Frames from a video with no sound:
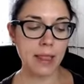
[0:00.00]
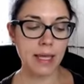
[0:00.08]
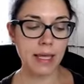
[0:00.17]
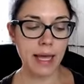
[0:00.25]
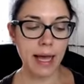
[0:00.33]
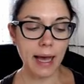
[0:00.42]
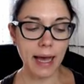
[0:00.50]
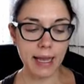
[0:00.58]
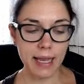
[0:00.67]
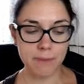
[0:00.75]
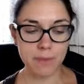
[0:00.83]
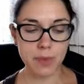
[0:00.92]
E,
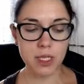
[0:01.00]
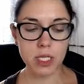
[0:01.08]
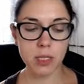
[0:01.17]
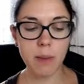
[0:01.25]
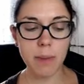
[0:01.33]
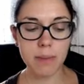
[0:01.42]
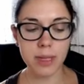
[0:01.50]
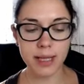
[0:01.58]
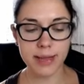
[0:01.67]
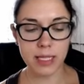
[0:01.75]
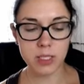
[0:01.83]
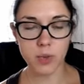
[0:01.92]
ale trzeba
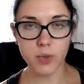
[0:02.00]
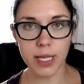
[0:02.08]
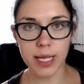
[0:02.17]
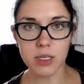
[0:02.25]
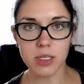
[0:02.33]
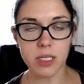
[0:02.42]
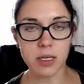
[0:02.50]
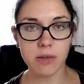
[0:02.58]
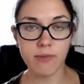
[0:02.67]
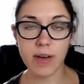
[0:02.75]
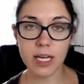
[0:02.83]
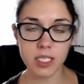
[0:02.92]
pamiętać tutaj, że
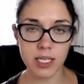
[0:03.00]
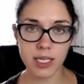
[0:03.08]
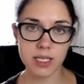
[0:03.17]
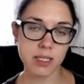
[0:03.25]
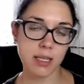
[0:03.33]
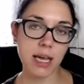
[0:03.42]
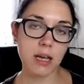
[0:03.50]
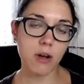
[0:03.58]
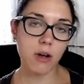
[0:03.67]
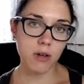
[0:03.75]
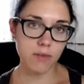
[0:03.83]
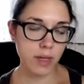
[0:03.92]
ważne jest,
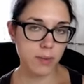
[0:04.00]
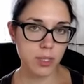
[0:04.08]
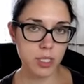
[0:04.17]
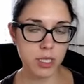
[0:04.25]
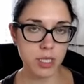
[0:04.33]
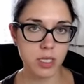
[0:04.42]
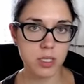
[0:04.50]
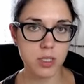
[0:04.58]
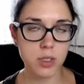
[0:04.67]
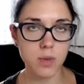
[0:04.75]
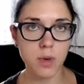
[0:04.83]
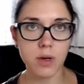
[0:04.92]
jakkolwiek by się nie
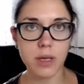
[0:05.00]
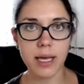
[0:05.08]
jeździło,